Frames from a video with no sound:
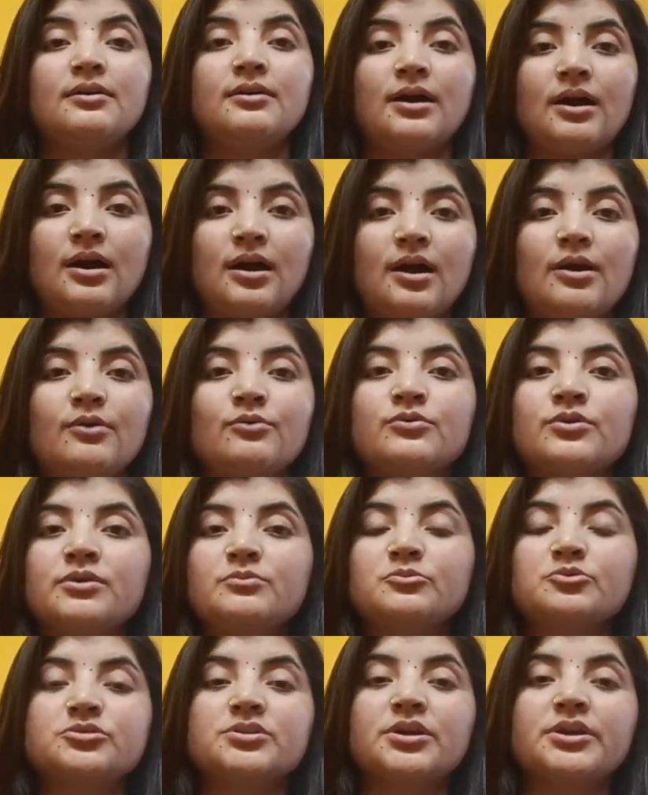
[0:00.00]
हाँ
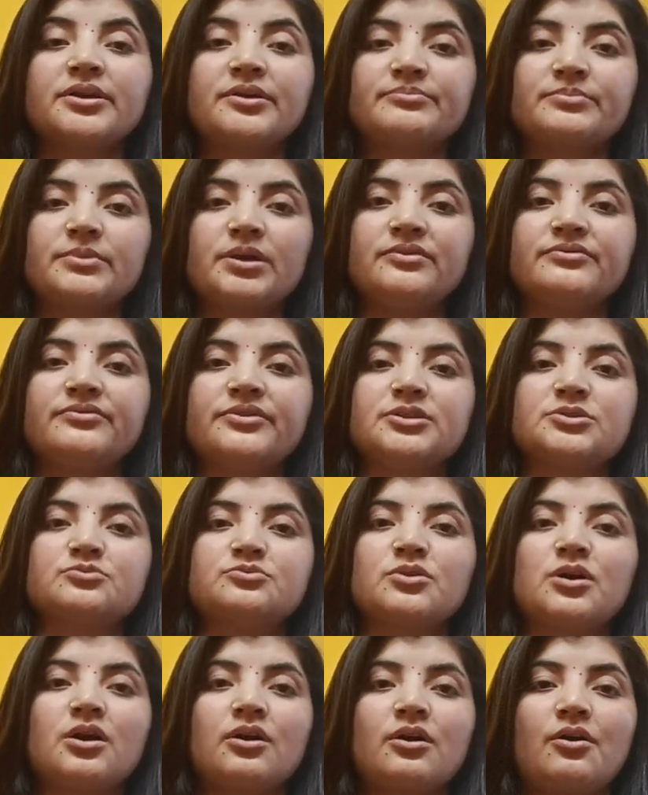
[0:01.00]
उनने मुझे अपना
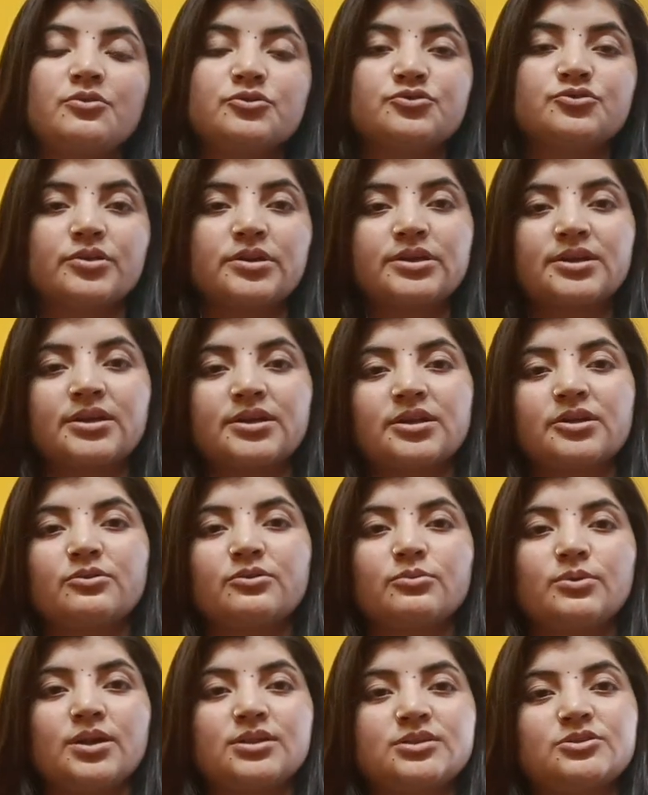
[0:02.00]
फेसबुक अकाउंट ज्वाइन करने
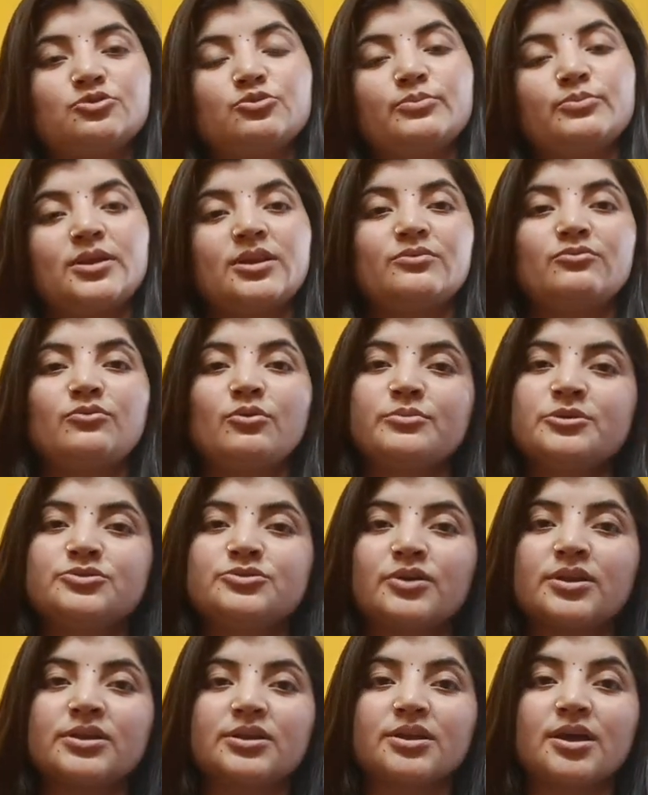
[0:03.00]
को बोला था तो मैंने वो भी
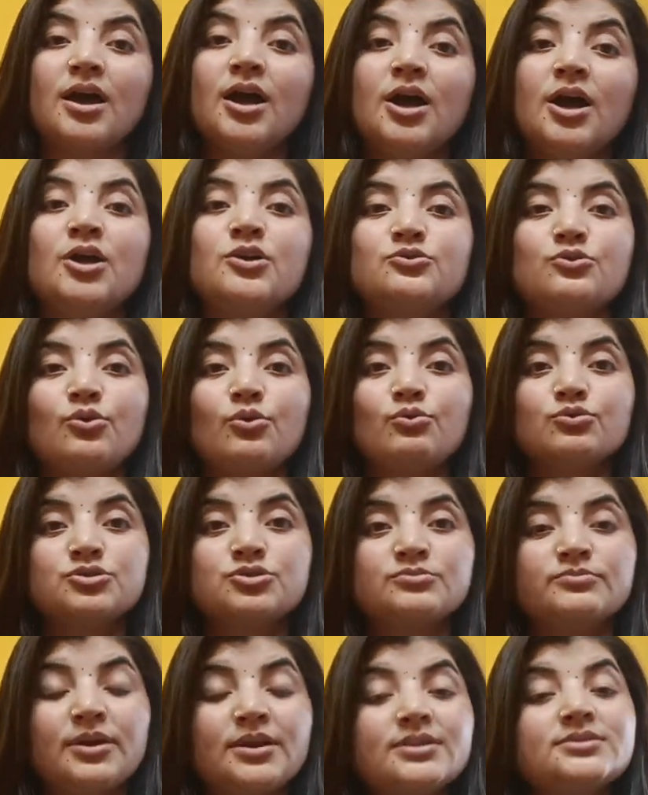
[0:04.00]
ज्वाइन किया तो
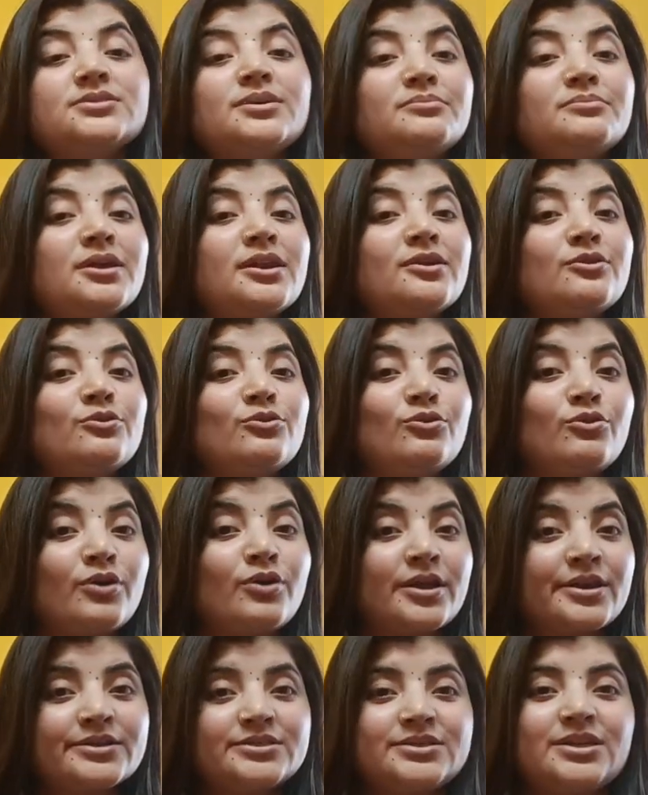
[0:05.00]
उसमें जब मैंने लोगों
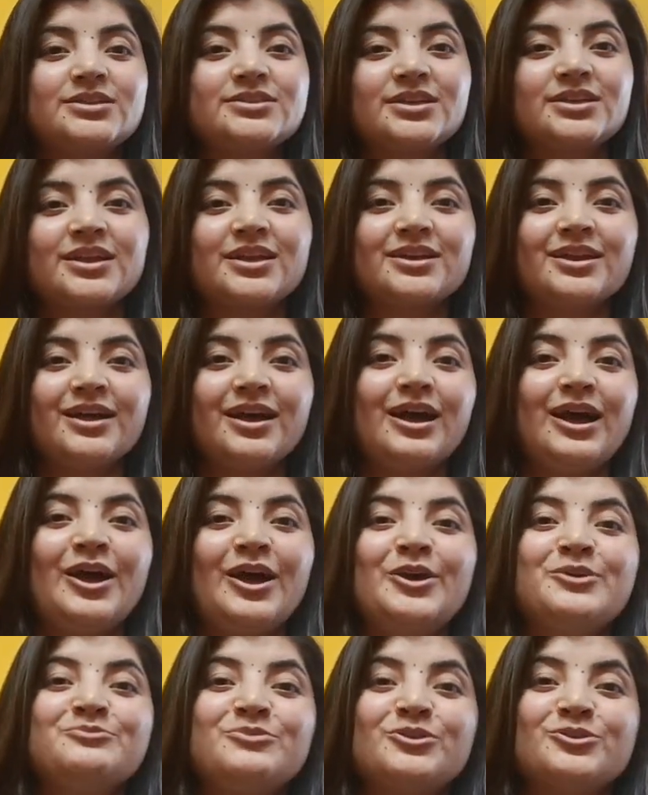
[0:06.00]
के रिजल्ट देखे ना
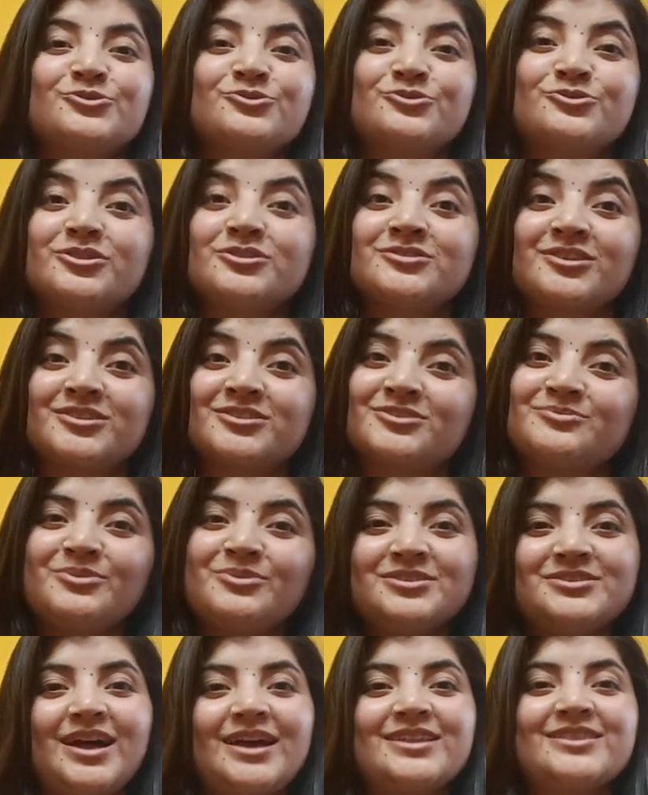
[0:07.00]
मैंने सोचा सच
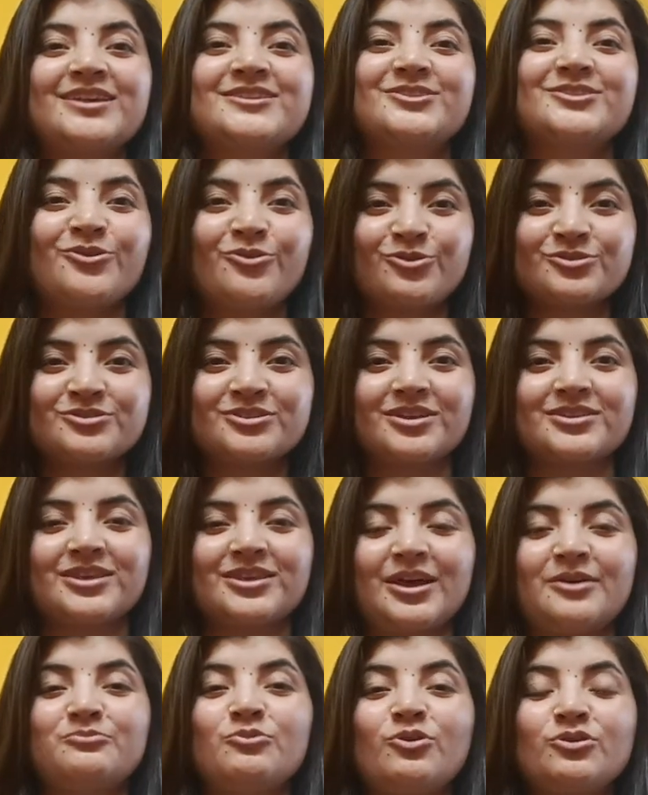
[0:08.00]
में शायद ऐसा हो
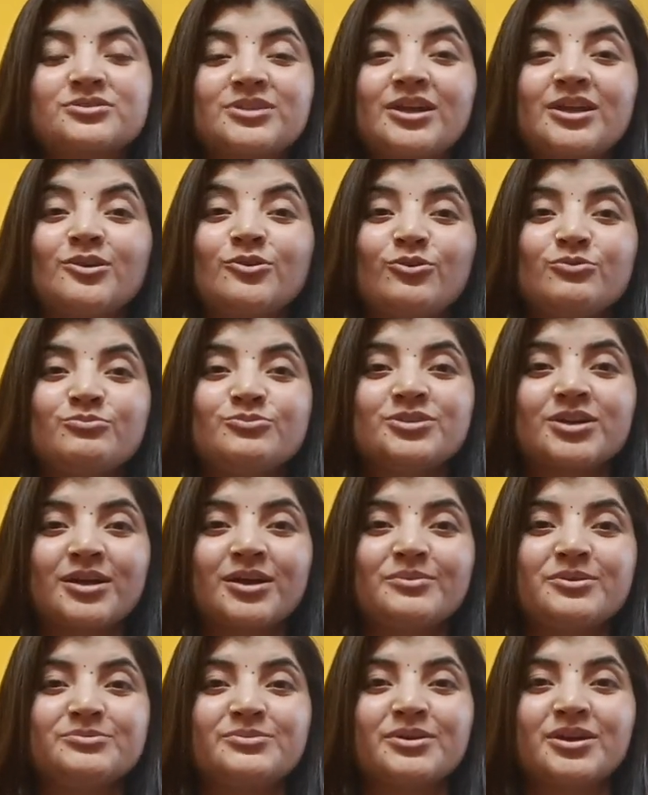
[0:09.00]
सकता है बहुत सारे लोग मुझे
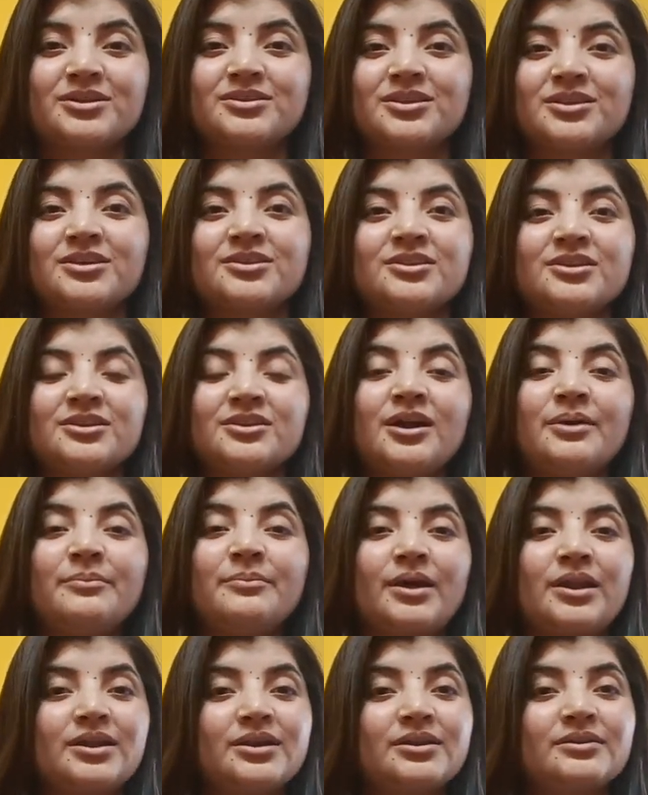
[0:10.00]
कमेंट में करते कि दी
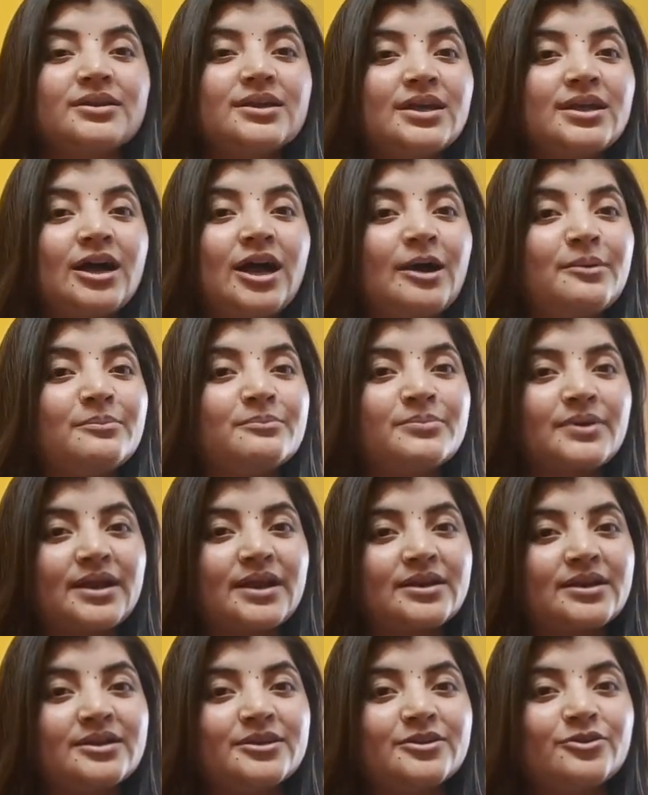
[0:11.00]
हमारे हम
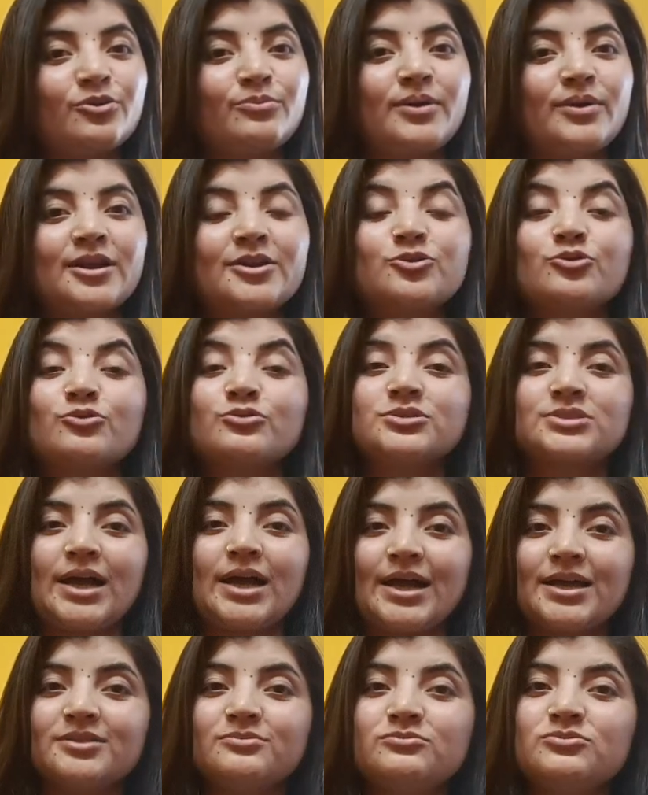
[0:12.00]
प्रेगनेंट नहीं हो पा रहे तो
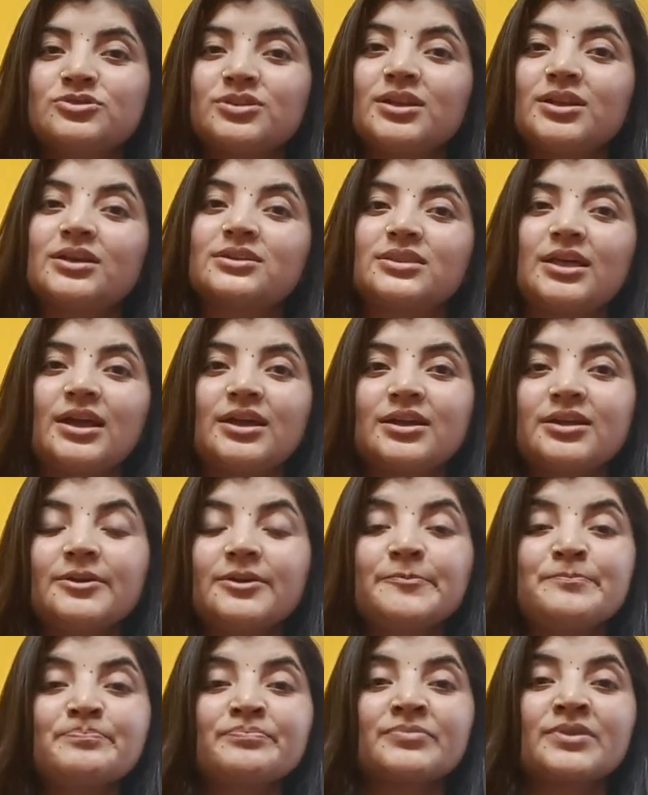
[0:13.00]
शायद मुझे लगता है
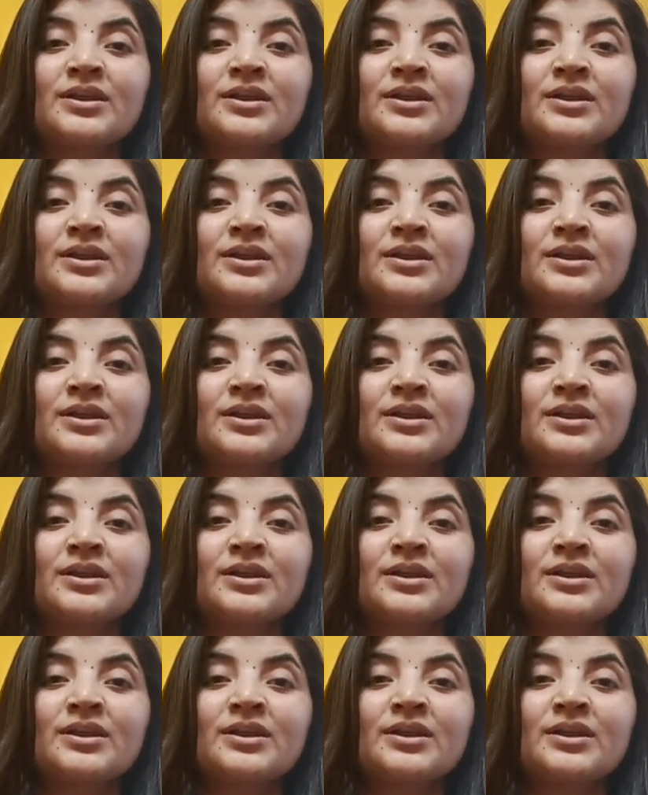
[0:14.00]
कि